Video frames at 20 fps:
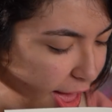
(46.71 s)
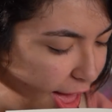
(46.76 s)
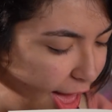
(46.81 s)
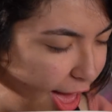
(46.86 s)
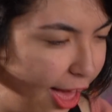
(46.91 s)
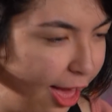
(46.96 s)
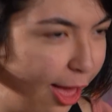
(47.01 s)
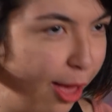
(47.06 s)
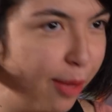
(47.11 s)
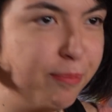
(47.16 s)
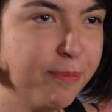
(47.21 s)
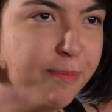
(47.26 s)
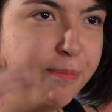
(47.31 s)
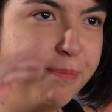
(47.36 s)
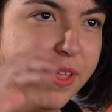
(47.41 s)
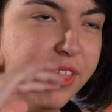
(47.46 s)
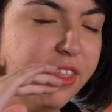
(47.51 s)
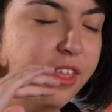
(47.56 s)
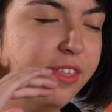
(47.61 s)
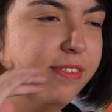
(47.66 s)
é,
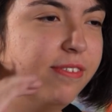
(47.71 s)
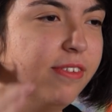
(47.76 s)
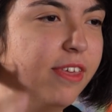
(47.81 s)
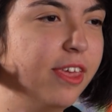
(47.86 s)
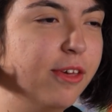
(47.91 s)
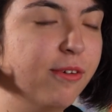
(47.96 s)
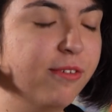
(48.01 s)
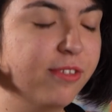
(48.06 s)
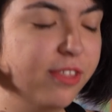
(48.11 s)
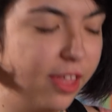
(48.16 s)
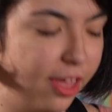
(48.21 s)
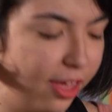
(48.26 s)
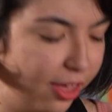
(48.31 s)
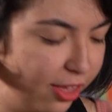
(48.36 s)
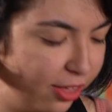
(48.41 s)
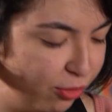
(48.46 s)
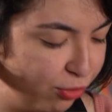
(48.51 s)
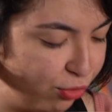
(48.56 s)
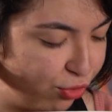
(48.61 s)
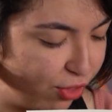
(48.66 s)
minizinho,
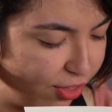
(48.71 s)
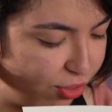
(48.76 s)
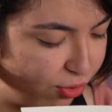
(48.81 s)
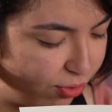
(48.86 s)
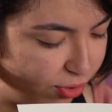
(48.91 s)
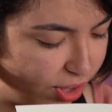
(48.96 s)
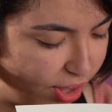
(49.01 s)
né? E o jeito